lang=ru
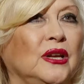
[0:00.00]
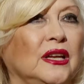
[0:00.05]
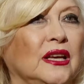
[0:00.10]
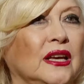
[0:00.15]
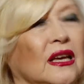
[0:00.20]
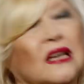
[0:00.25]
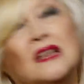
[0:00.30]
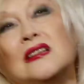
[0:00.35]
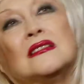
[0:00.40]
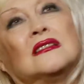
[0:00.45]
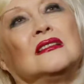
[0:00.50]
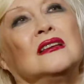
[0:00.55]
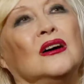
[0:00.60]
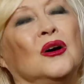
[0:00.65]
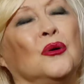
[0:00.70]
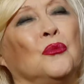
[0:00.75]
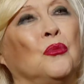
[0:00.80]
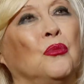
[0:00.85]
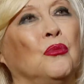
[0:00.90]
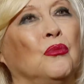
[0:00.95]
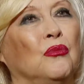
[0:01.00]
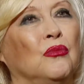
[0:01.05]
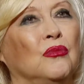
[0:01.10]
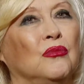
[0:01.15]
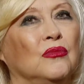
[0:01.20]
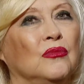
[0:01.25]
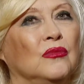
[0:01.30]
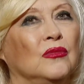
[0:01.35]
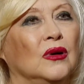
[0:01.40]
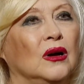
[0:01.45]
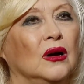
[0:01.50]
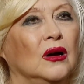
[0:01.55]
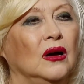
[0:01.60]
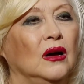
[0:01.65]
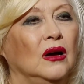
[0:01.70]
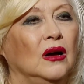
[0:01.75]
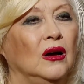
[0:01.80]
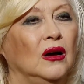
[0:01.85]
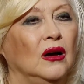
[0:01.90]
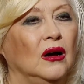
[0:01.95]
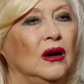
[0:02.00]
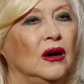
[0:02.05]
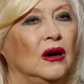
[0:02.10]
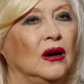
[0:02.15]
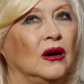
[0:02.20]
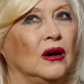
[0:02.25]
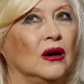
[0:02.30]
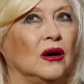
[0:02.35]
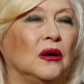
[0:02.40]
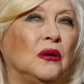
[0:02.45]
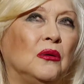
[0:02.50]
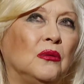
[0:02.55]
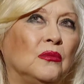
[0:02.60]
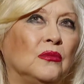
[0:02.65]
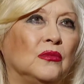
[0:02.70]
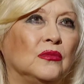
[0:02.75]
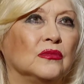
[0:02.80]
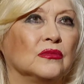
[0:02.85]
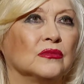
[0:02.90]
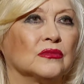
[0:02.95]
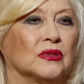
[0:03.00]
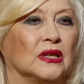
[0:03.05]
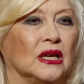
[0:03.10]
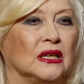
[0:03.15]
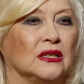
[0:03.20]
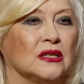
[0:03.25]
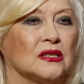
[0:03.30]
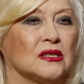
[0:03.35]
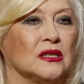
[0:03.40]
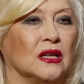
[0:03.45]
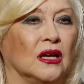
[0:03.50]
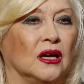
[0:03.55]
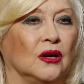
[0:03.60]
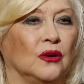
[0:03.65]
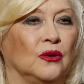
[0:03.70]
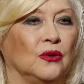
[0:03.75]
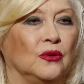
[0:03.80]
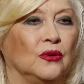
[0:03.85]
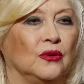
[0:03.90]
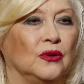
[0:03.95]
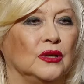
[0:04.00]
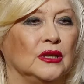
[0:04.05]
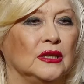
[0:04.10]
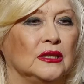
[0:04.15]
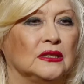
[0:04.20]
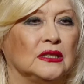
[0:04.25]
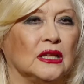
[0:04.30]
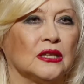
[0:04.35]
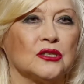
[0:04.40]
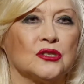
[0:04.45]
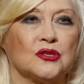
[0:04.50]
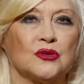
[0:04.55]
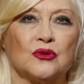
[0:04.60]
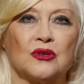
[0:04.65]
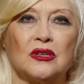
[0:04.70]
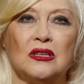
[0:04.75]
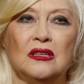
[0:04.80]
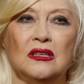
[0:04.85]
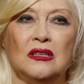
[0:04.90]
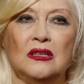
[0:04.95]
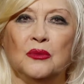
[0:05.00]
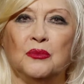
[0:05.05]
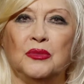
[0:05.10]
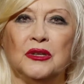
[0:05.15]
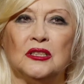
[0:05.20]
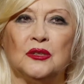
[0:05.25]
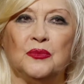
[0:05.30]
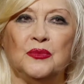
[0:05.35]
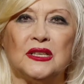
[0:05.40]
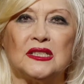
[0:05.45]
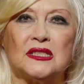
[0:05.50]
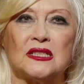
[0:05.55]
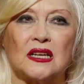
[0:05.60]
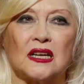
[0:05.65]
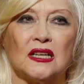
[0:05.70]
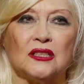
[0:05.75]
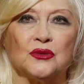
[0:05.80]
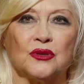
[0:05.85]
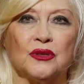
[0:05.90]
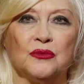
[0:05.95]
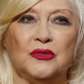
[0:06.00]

ли это, э, я не знаю, танцор или балетмейстер, который